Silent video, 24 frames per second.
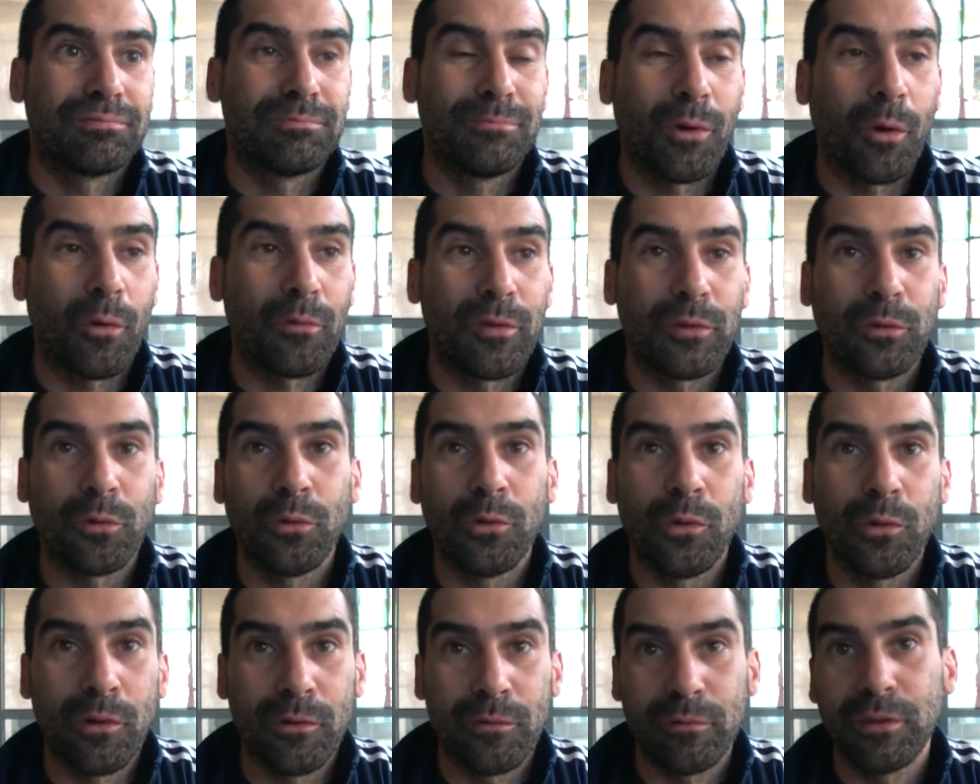en fait,
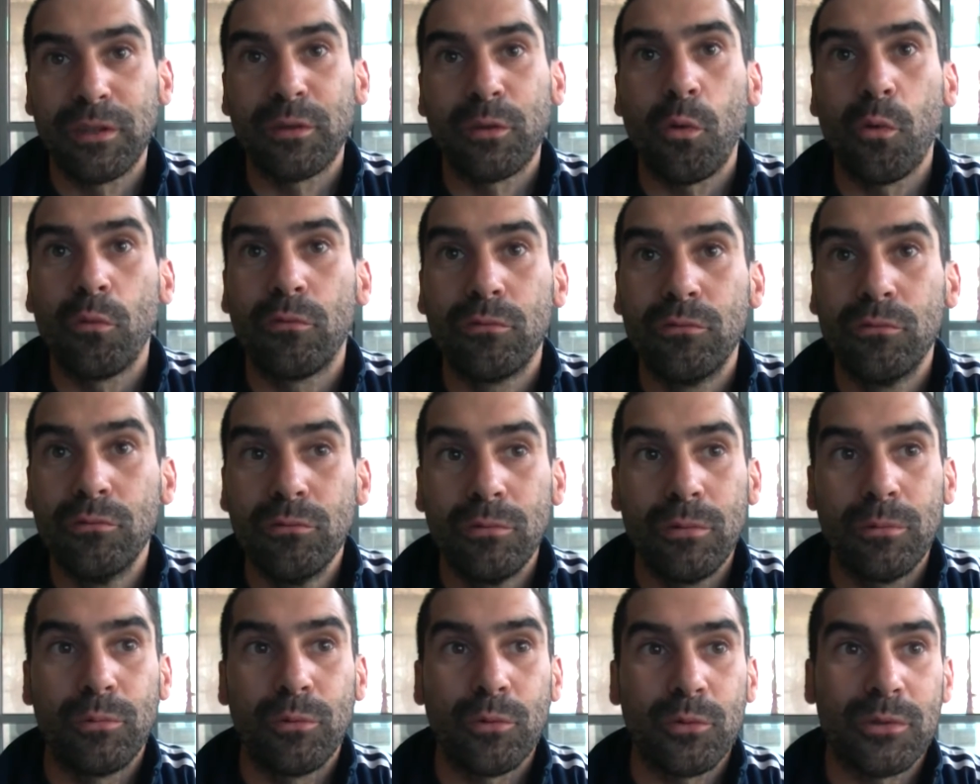on en est vite
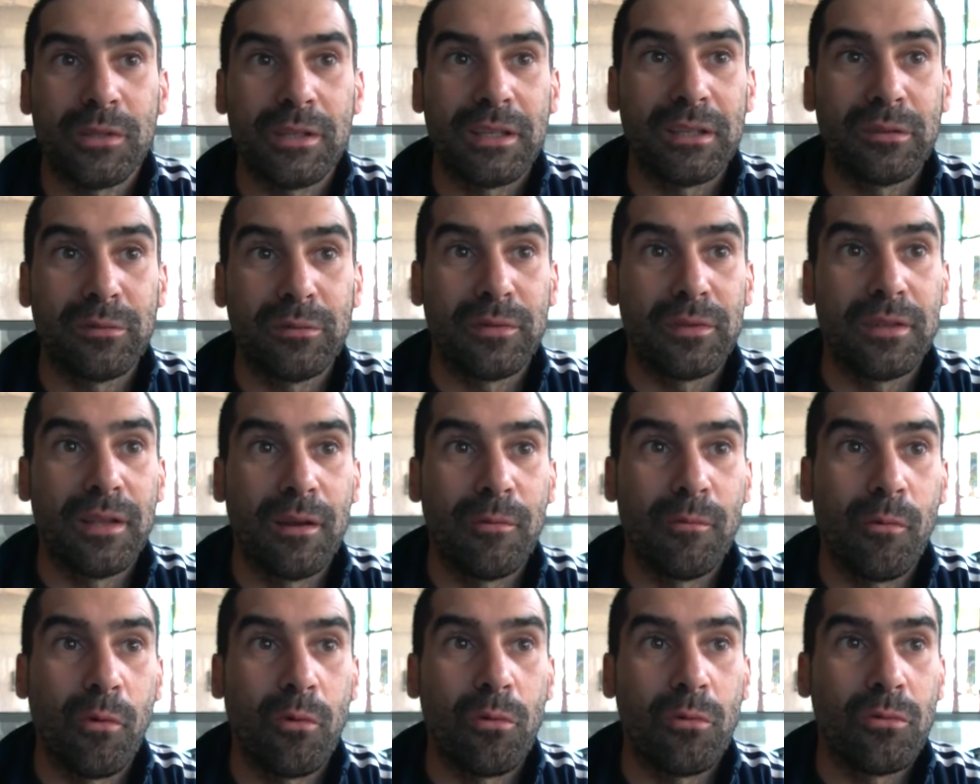revenu et puis on s'est dit que
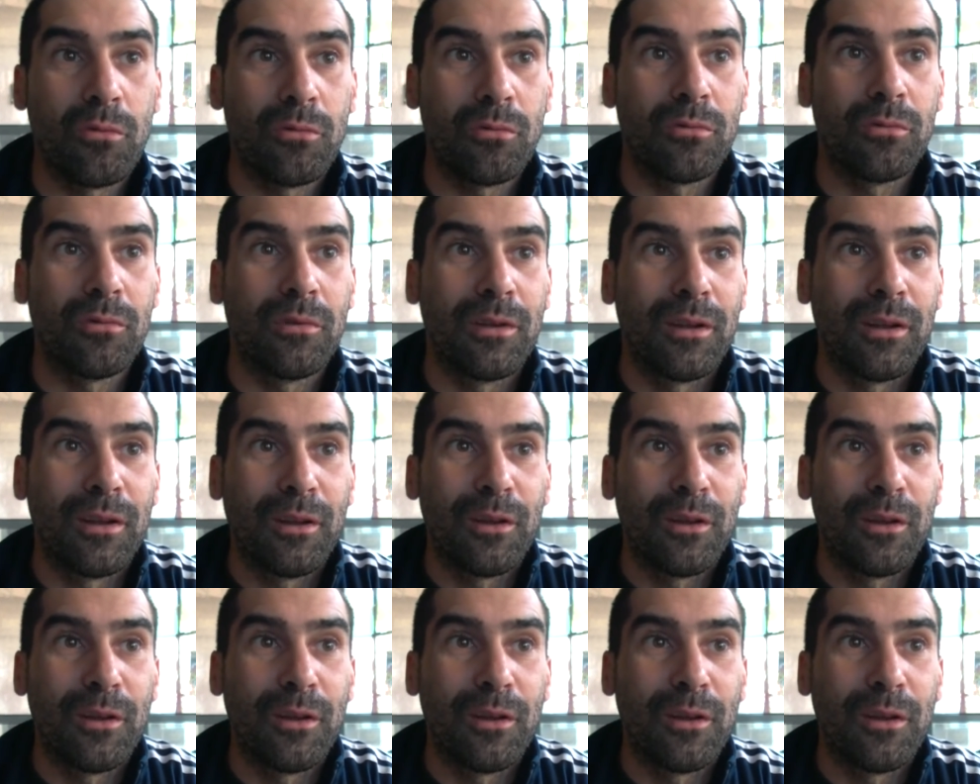finalement, le,